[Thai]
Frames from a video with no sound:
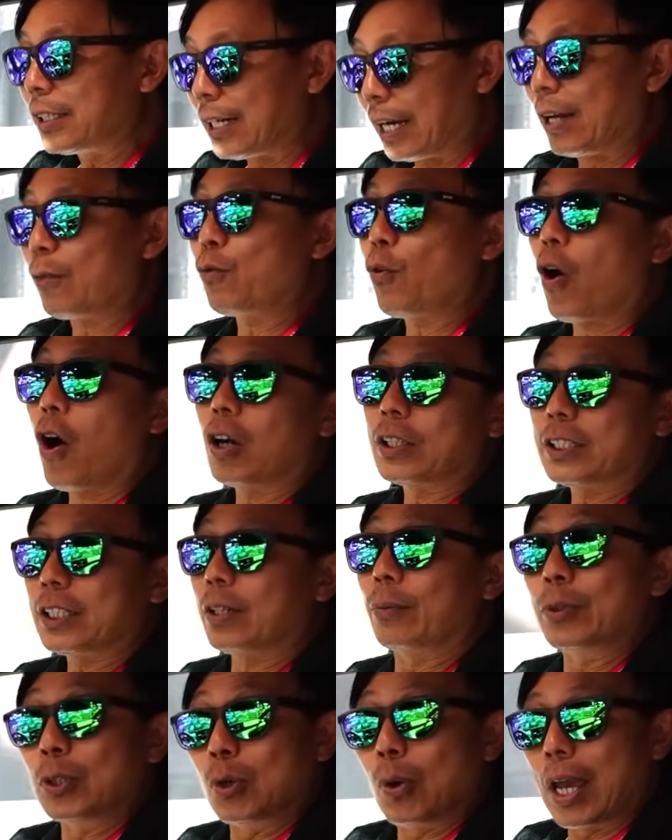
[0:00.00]
Great Wall จี
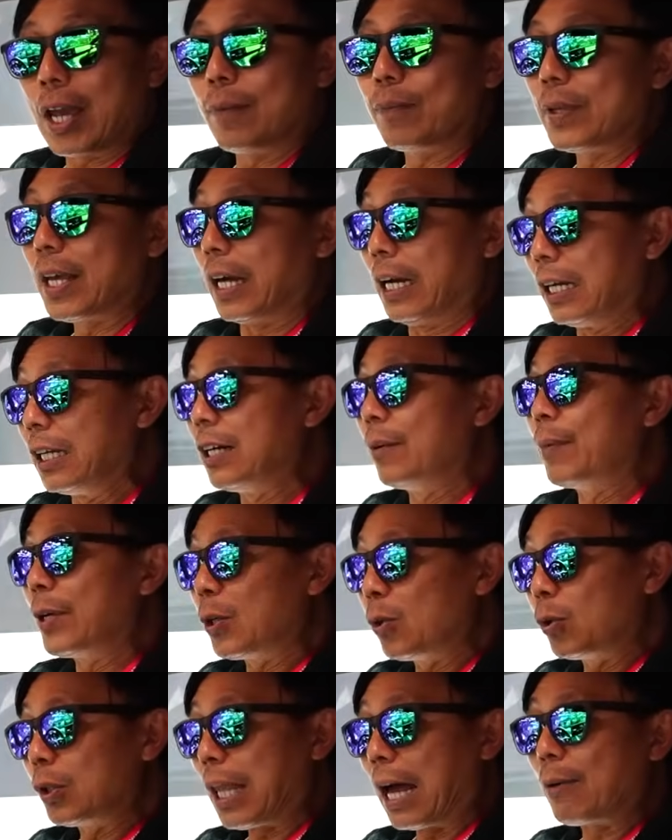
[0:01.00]
ดับเบิลยู เอ็ม เนี่ยหรือไป
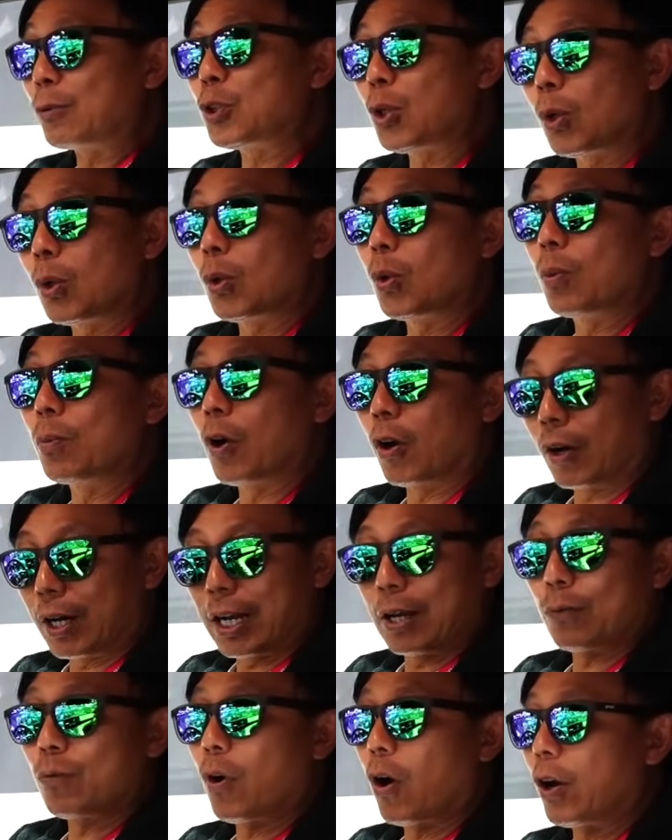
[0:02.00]
ดูตามโชว์รูมของ
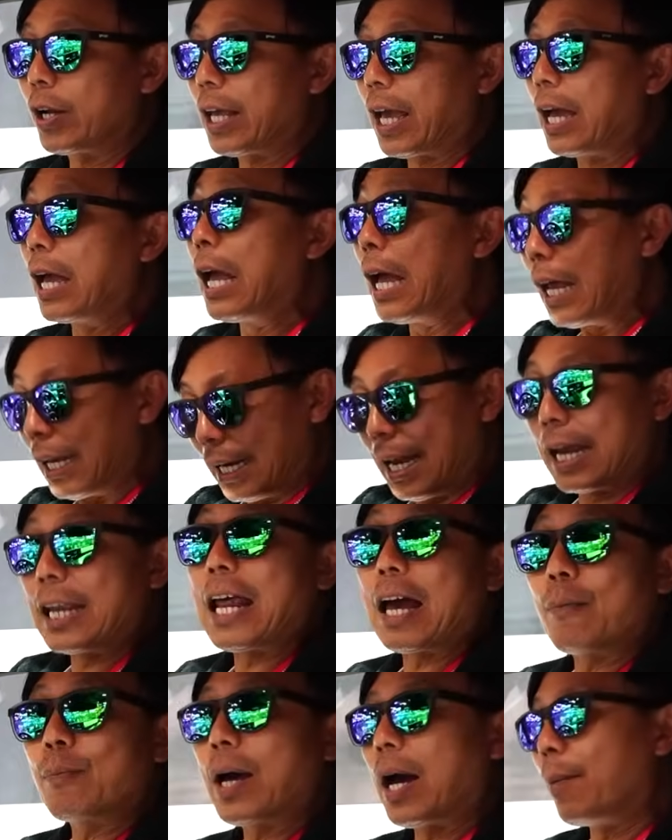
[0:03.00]
Great Wall เนี่ยแนะ
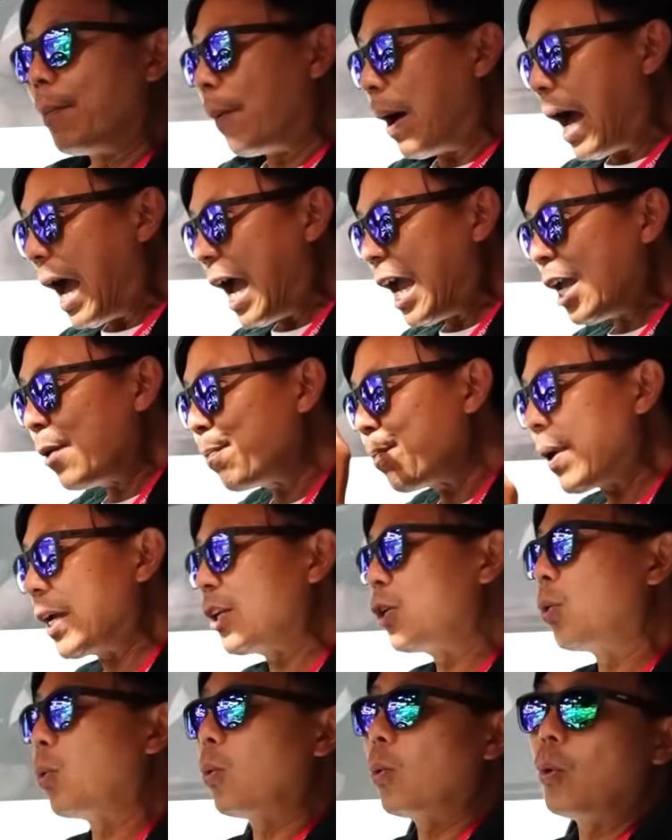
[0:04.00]
นำครับให้ไป
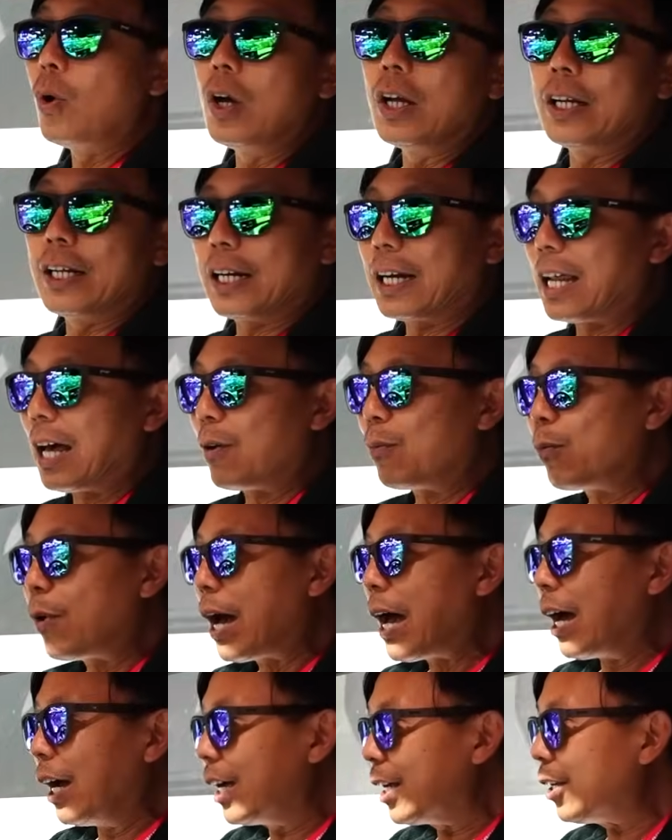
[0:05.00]
ดูนะครับ
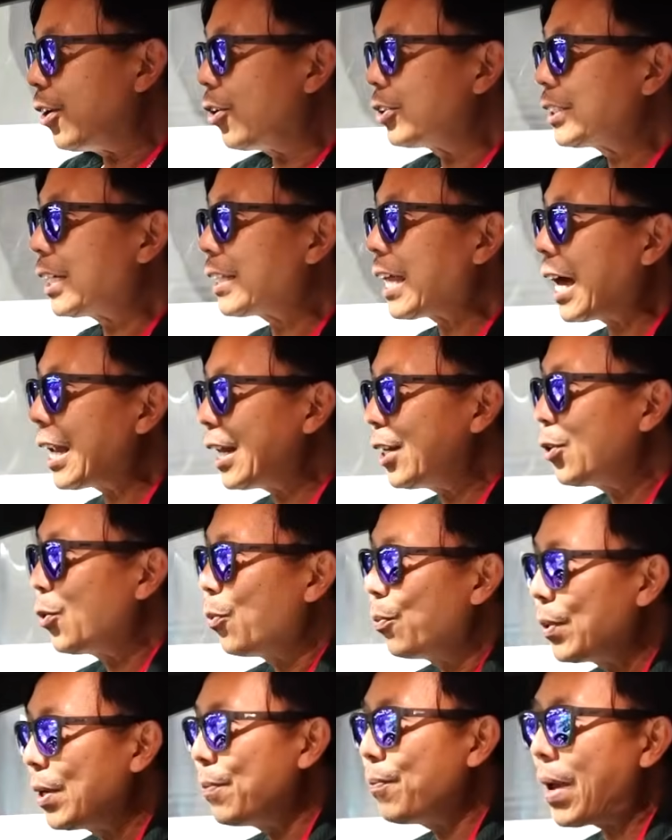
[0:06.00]
ว่าลองสตาร์ทให้ดู
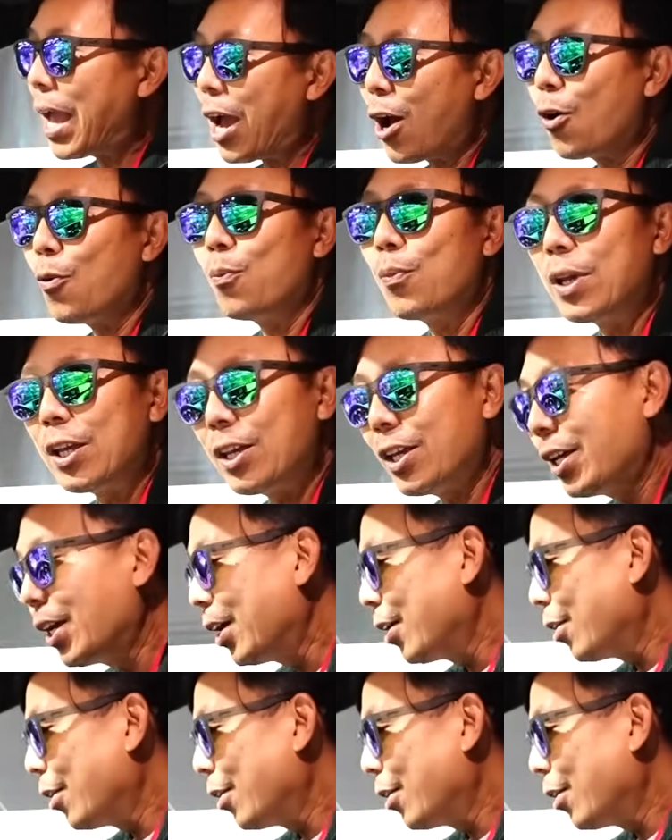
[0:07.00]
มีแมวมี